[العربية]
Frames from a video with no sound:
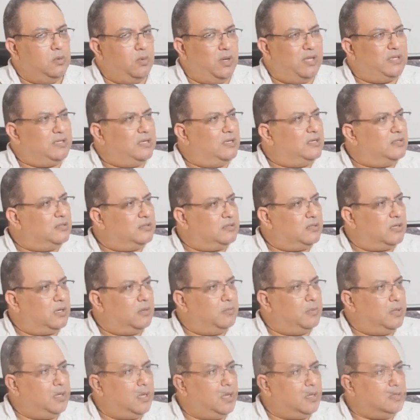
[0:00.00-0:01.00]
وقت
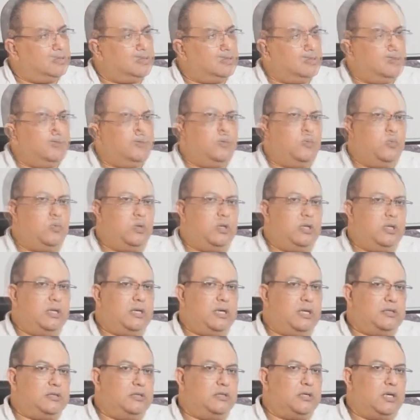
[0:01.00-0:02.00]
الاضطراب اللي حصل
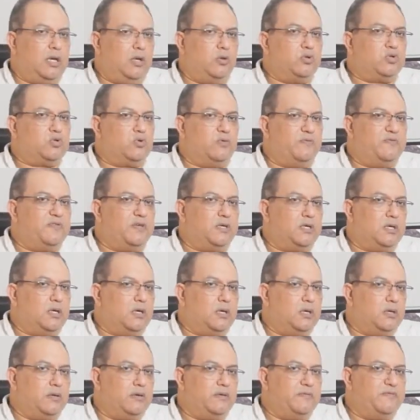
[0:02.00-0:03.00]
والكاتدرائيه
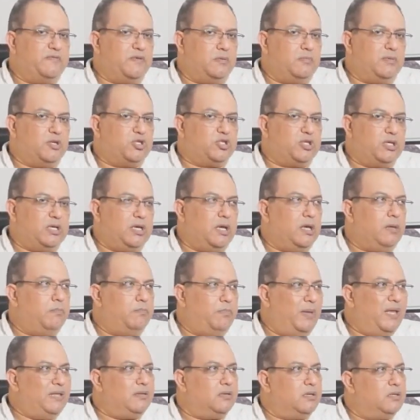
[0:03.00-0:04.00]
الاسقفيه في المنشيه
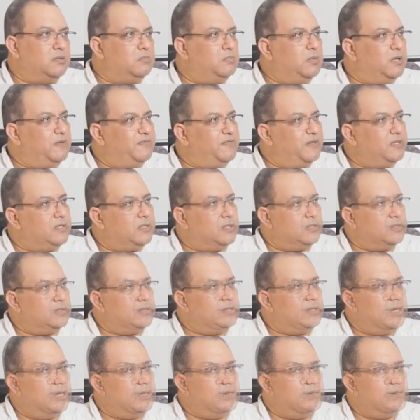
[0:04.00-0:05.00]
بادرت بالفكره
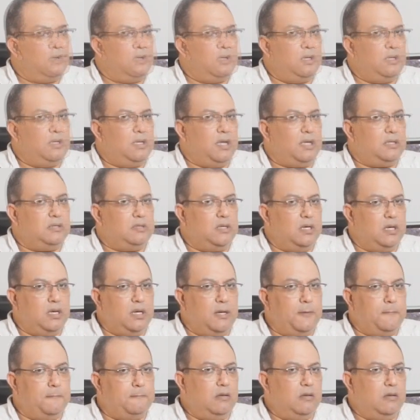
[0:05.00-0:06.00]
دي يعني ان
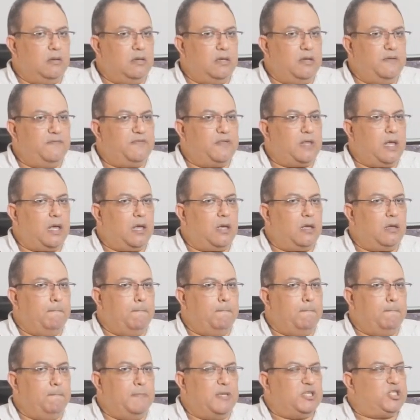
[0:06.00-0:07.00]
احنا نفتح
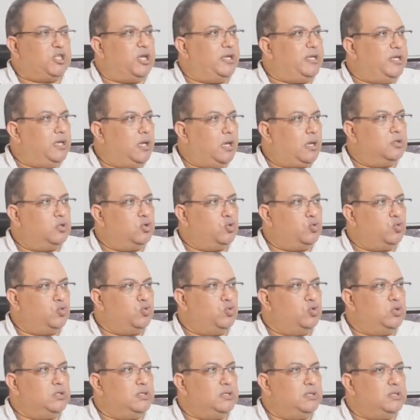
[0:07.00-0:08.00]
مشاريع
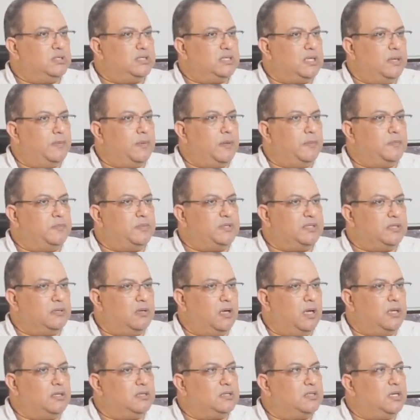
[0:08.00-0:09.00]
تكون سبب
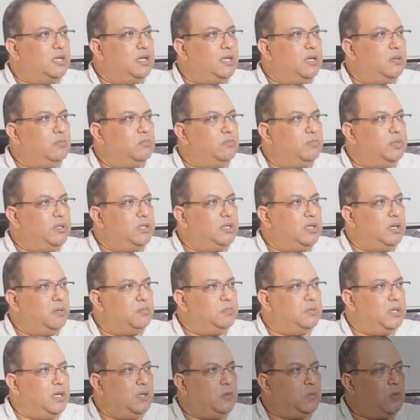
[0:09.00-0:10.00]
صناعه سلام بين ابناء